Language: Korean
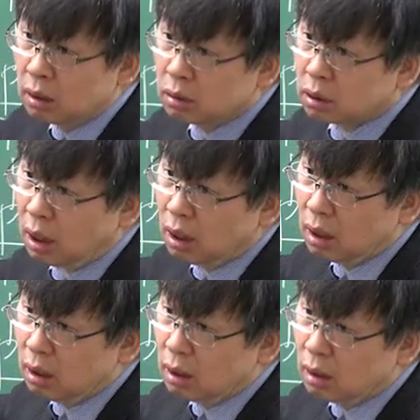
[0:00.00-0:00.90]
그죠?
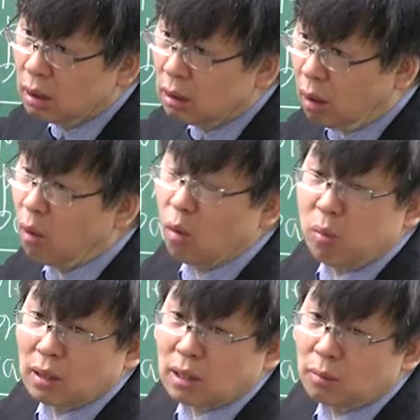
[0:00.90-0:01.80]
영어
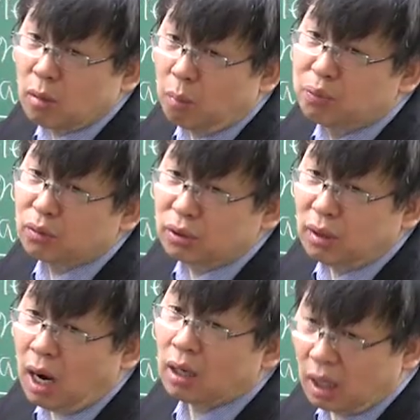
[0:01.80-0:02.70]
공부한 사람은
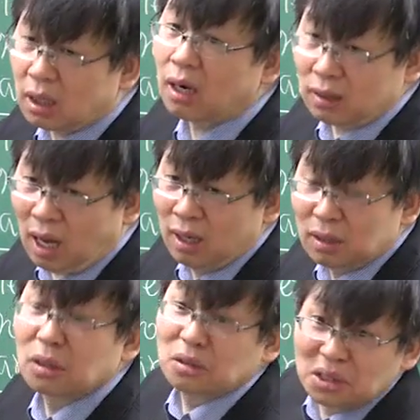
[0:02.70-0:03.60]
컴퓨터, 아
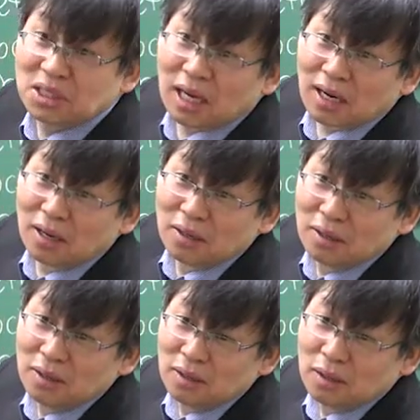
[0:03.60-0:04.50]
계산하다 그런 뜻이잖아요.
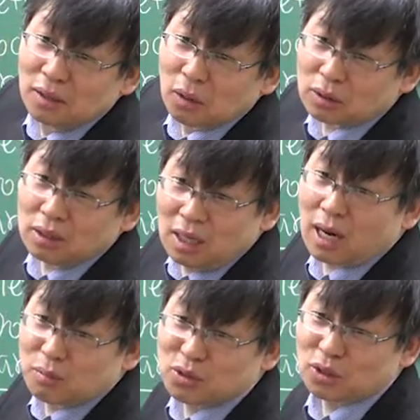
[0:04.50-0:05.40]
거기다
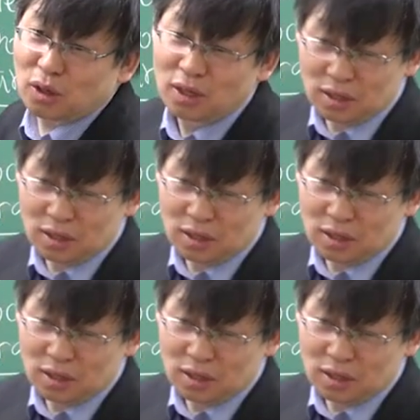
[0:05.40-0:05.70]
이하를 붙여서